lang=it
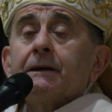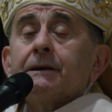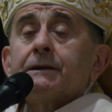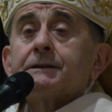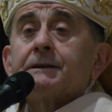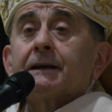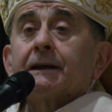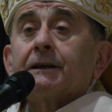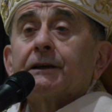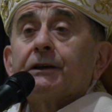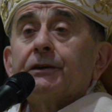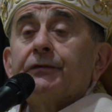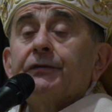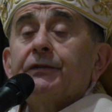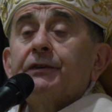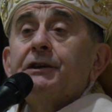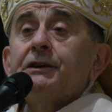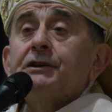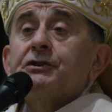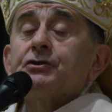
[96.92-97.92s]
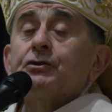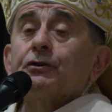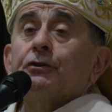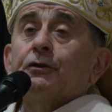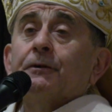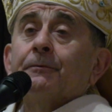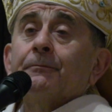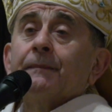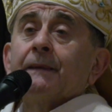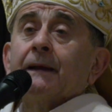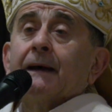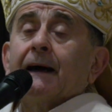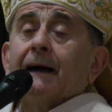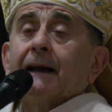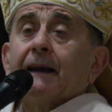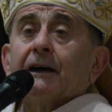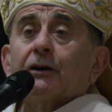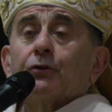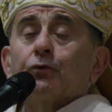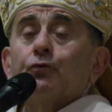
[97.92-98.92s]
sacrificio
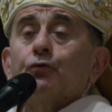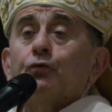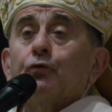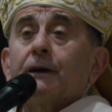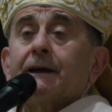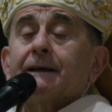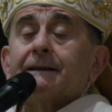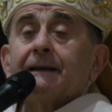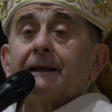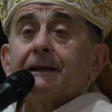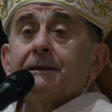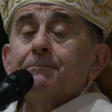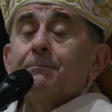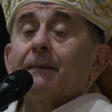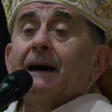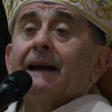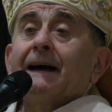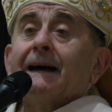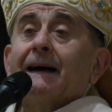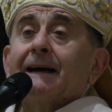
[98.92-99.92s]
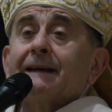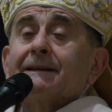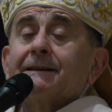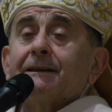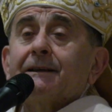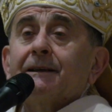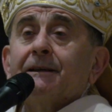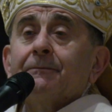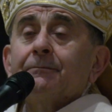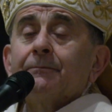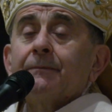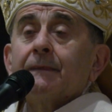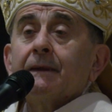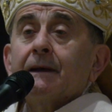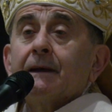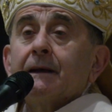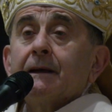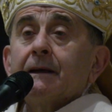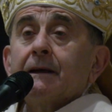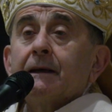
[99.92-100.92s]
alla cura dei malati.
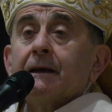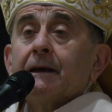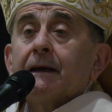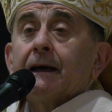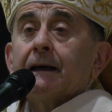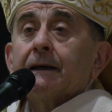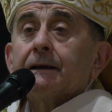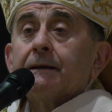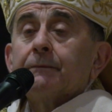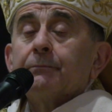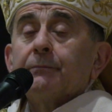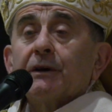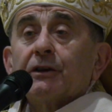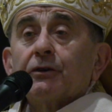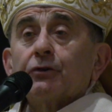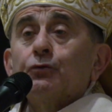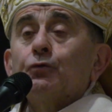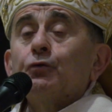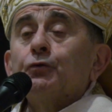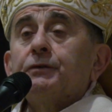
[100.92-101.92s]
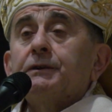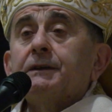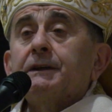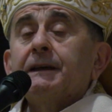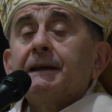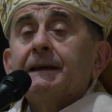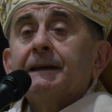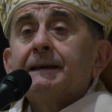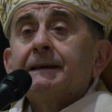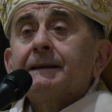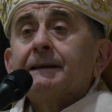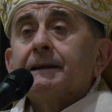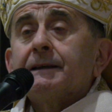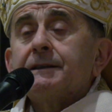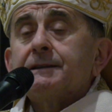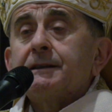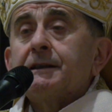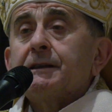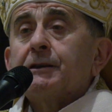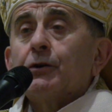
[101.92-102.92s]
Per tutti
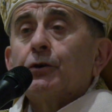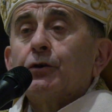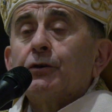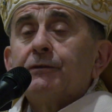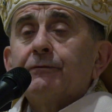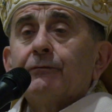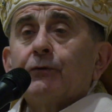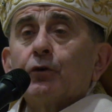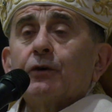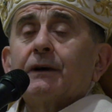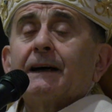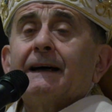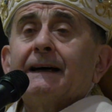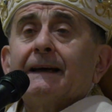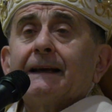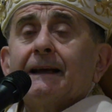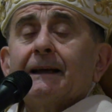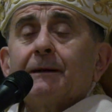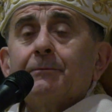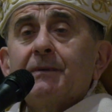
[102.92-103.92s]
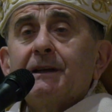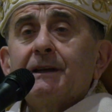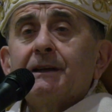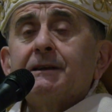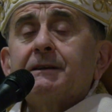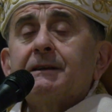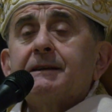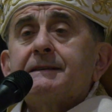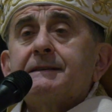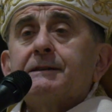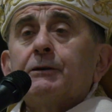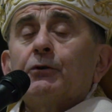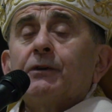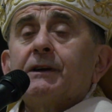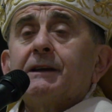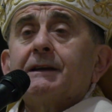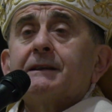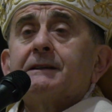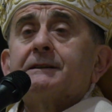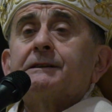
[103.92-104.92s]
desidero invocare la
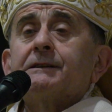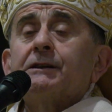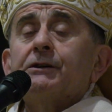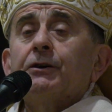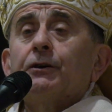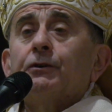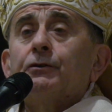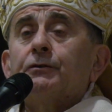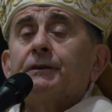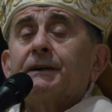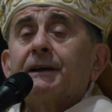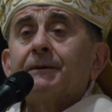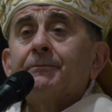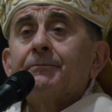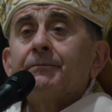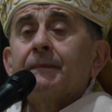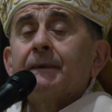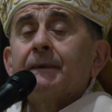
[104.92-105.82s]
benedizione del Signore